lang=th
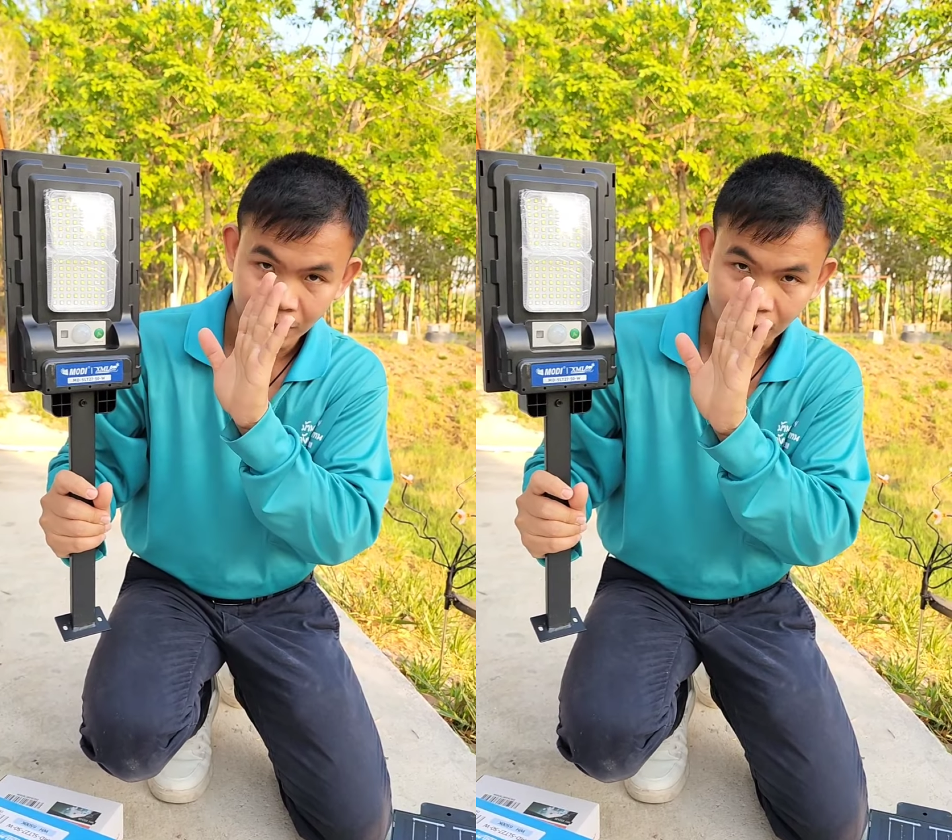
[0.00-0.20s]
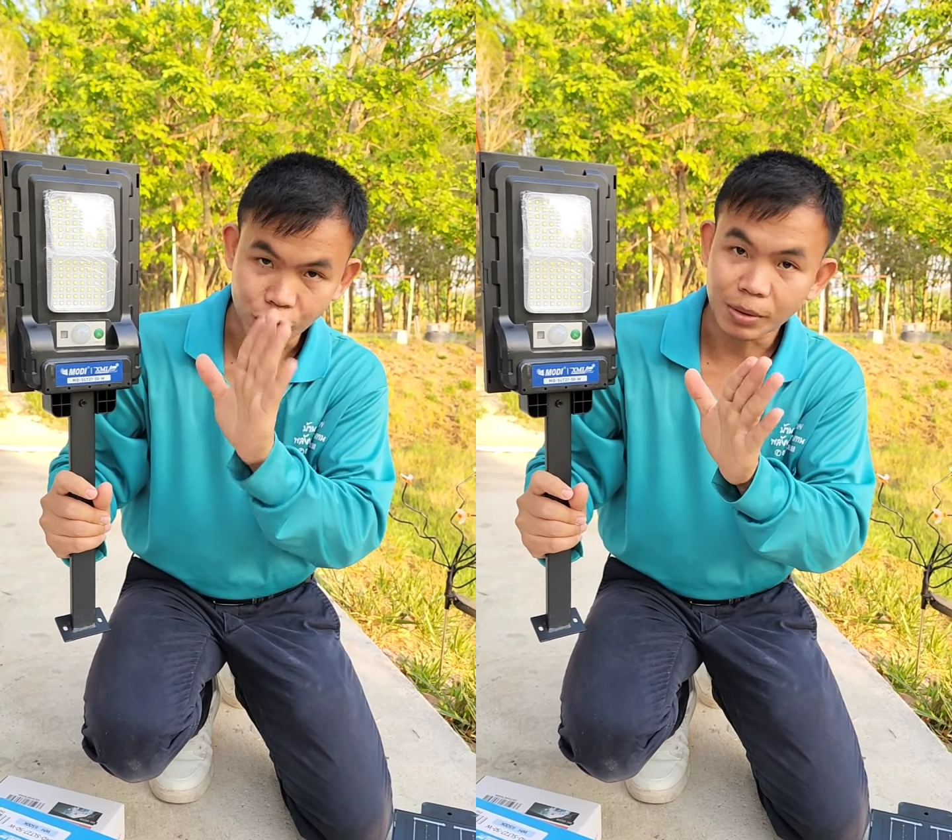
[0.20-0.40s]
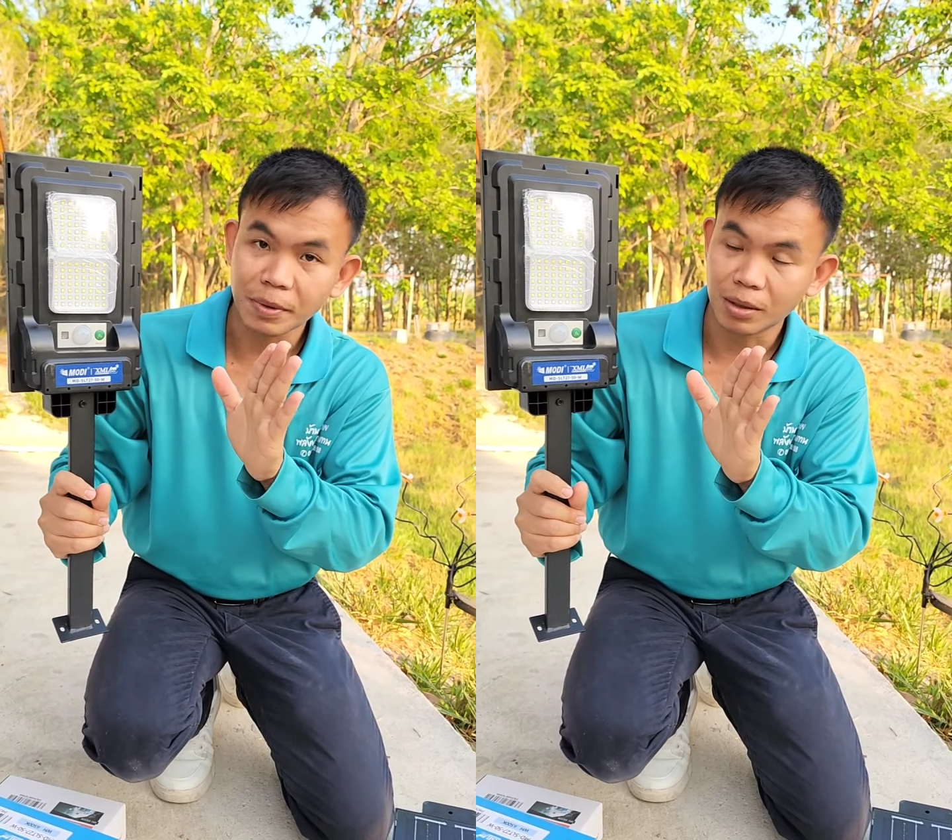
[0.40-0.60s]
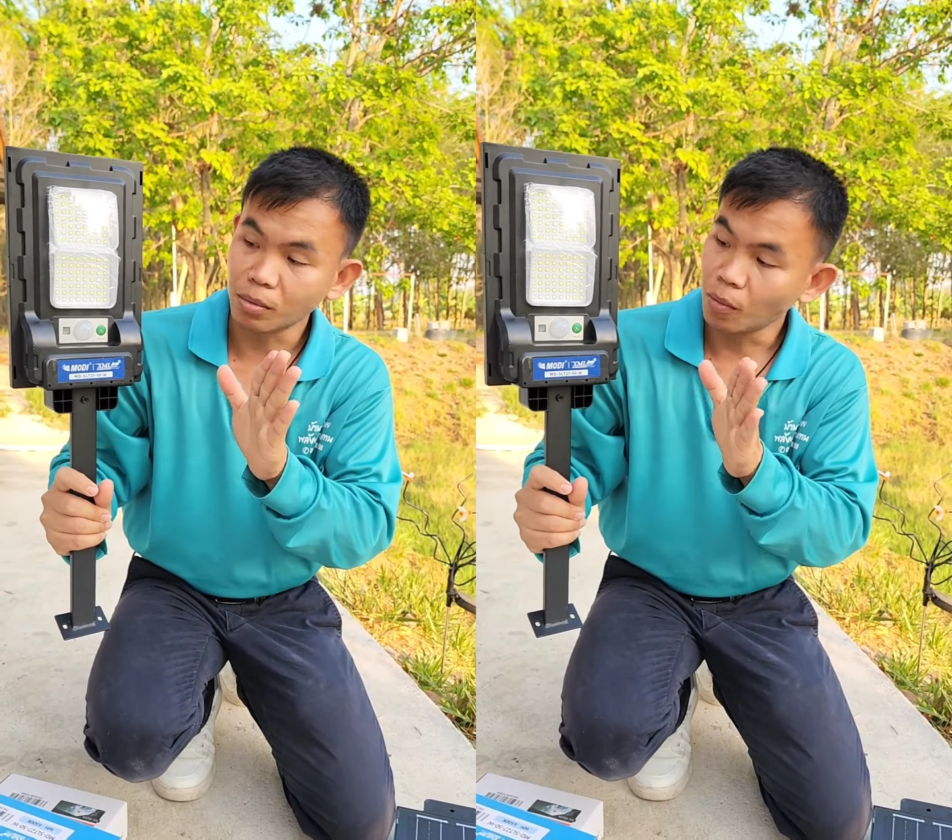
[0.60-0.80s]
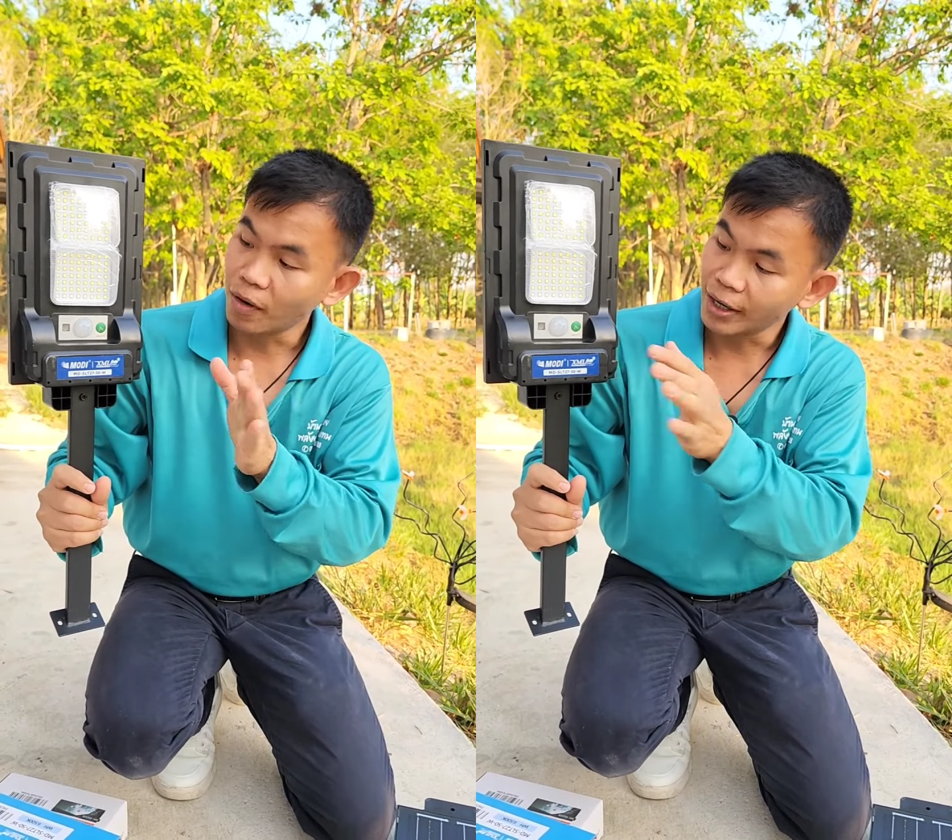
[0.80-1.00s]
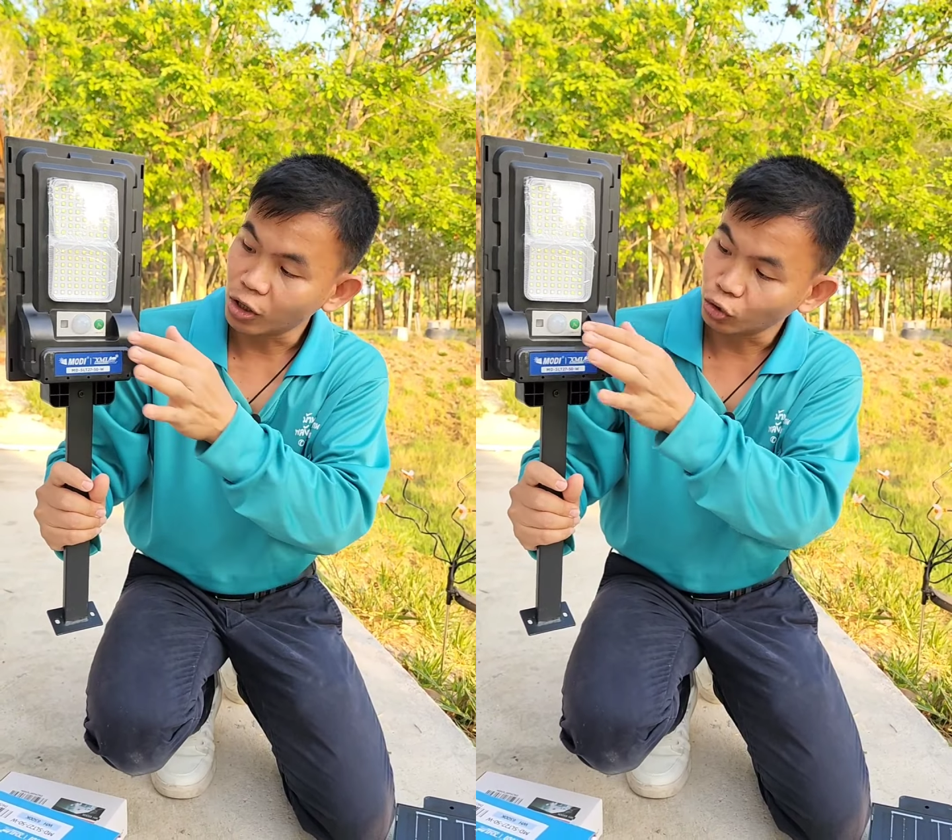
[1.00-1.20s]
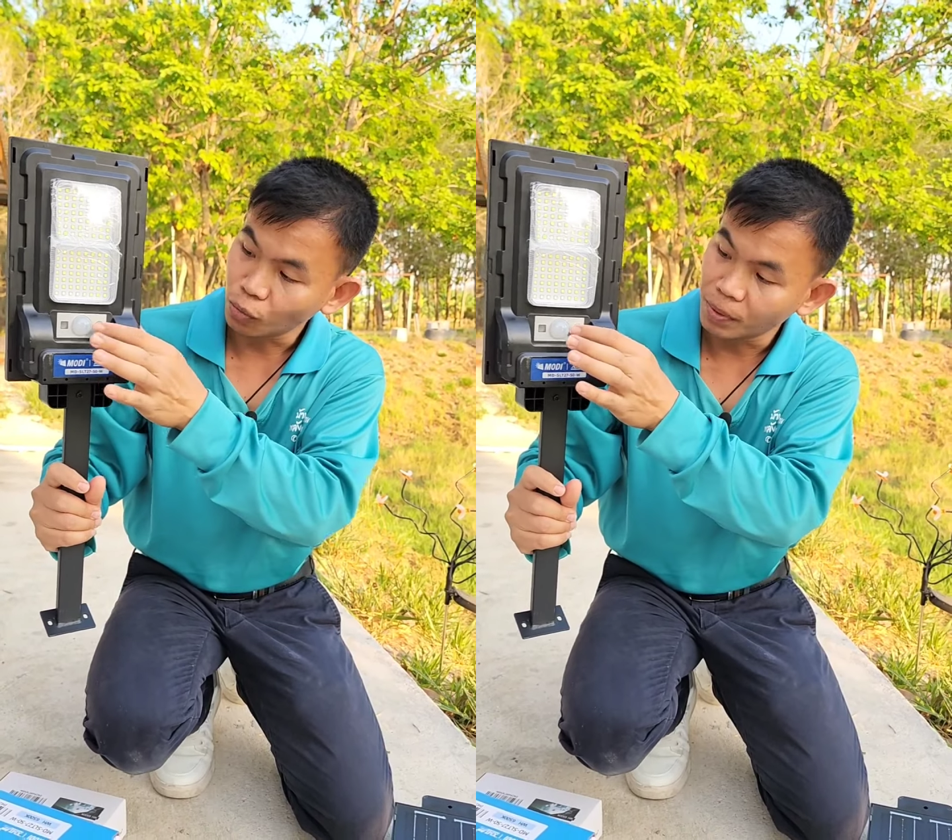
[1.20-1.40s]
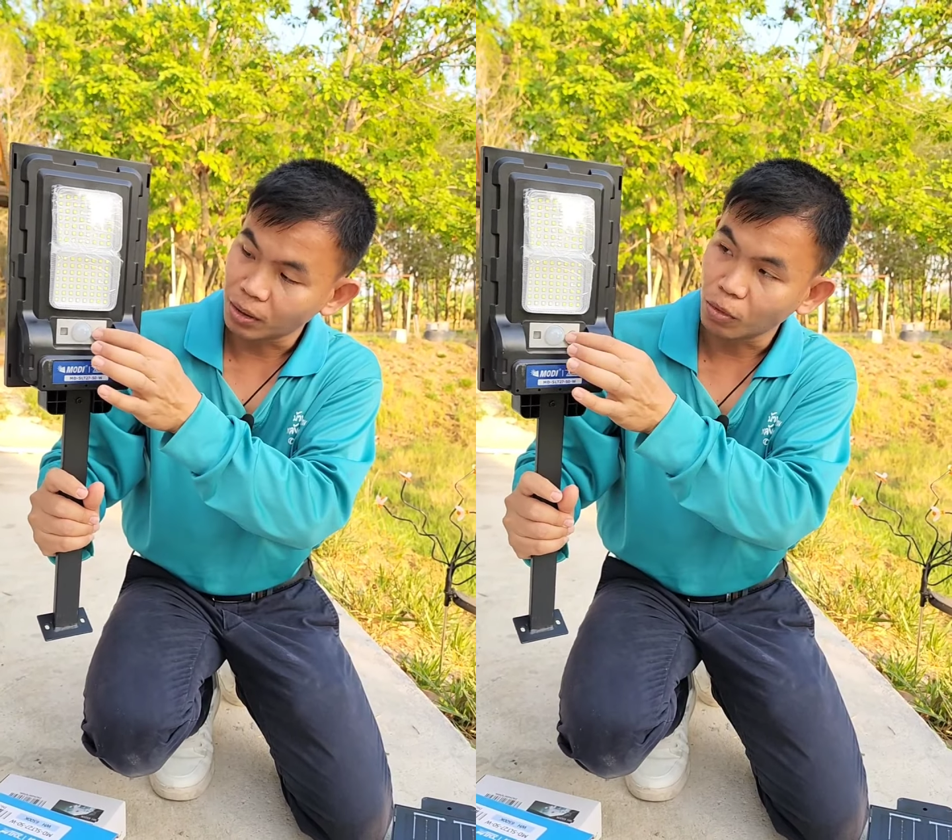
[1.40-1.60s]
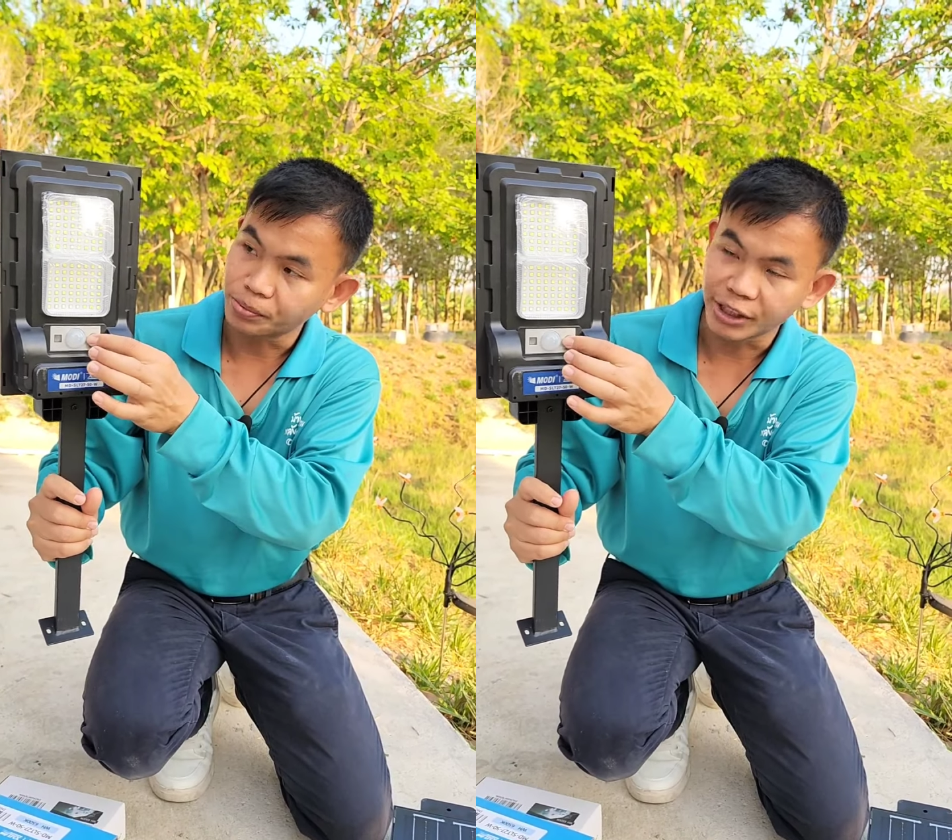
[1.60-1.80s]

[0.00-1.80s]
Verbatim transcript: เขาจะปิดระบบไว้เราต้องเปิดระบบ